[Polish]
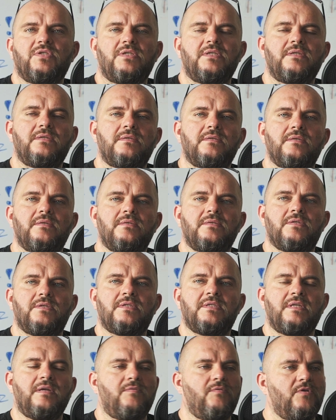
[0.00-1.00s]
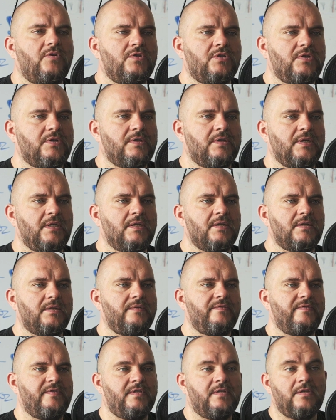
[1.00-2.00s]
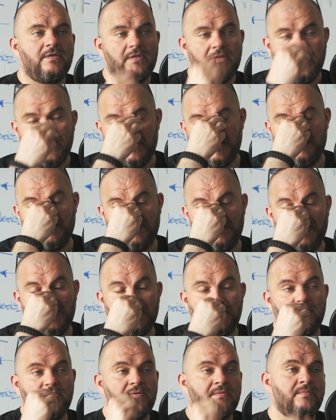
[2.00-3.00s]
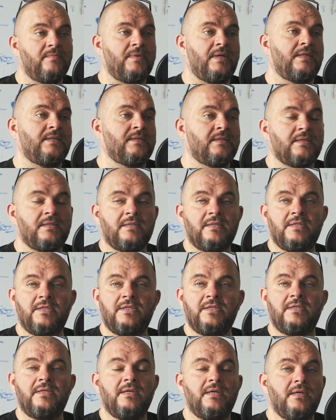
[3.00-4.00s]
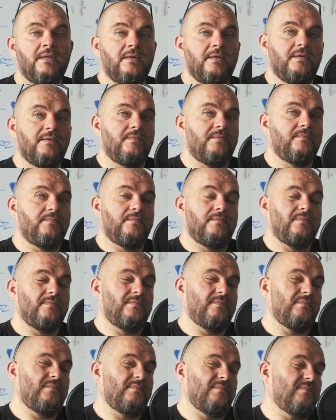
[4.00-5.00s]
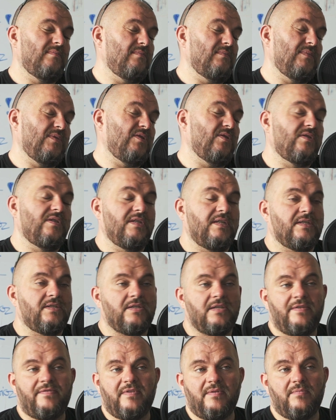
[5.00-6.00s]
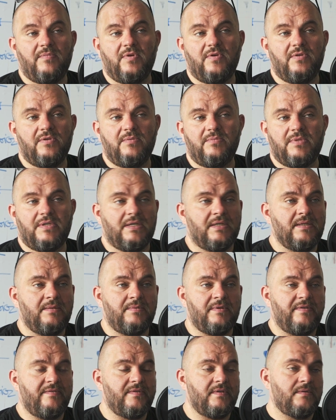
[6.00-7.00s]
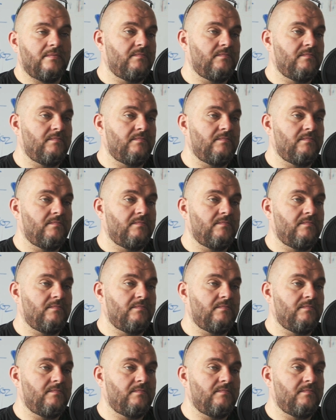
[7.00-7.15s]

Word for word: że został okrzyknięty wizjonerem Elon Musk i, i to tyle, co ja wiem. No wiem, Napo Napoleon